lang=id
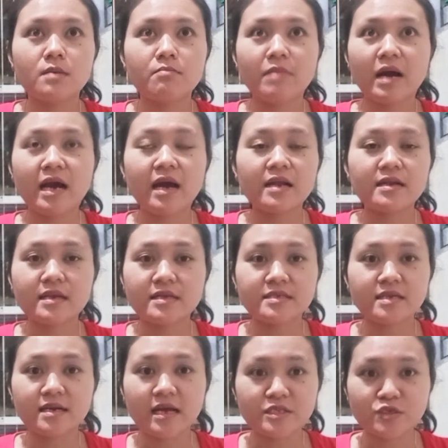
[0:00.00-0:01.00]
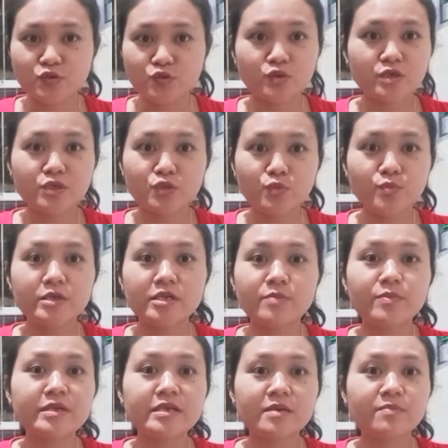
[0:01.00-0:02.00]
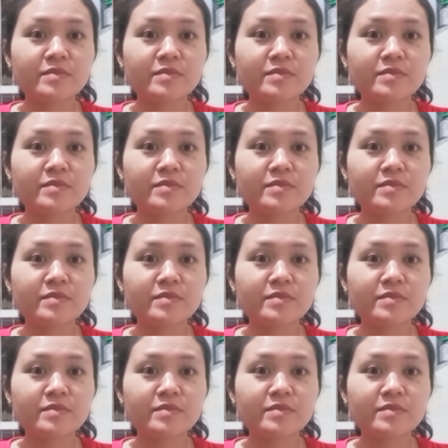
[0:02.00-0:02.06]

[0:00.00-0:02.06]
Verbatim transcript: makanannya nggak cocok itu bener-bener